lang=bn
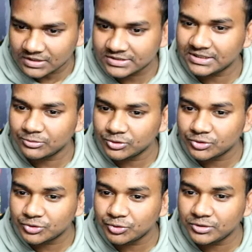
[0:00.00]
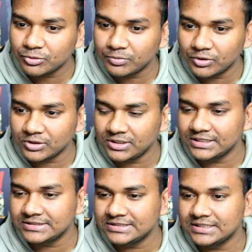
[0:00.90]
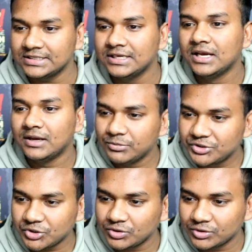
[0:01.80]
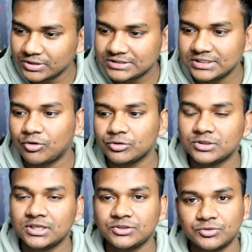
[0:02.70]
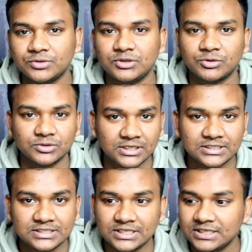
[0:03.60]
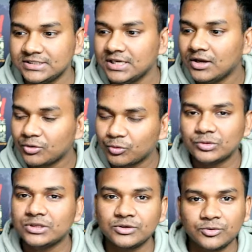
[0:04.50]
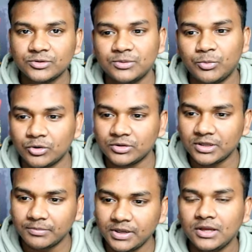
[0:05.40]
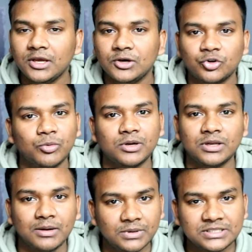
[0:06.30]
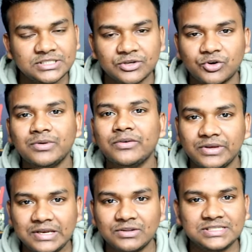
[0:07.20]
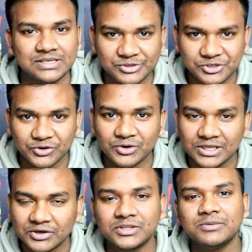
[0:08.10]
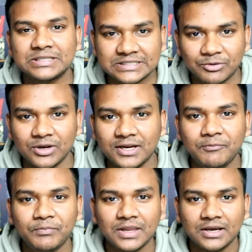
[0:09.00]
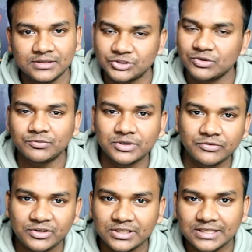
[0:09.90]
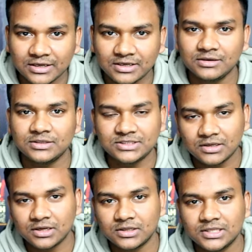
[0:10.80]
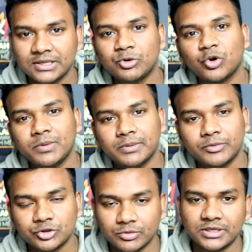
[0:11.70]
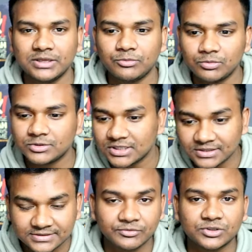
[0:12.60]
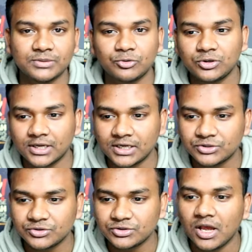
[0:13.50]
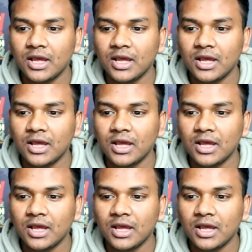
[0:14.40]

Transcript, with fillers: যেটা মূলত ছুটি উপলক্ষে যে বিষয়গুলো রয়েছে কত তারিখ ছুটি কত তারিখ শেষ কোন দিন কোন দিন বন্ধ থাকবে তো ওভারঅল আমরা চেষ্টা করবো এই ভিডিওতে সেই বিষয়গুলো নিয়ে কথাবার্তা বলার তাই সম্পূর্ণ ভিডিওটি দেখেন শিক্ষার্থী এবং অভিভাবক সবাইকে বলবো চ্যানেলটি সাবস্ক্রাইব করে রাখার জন্য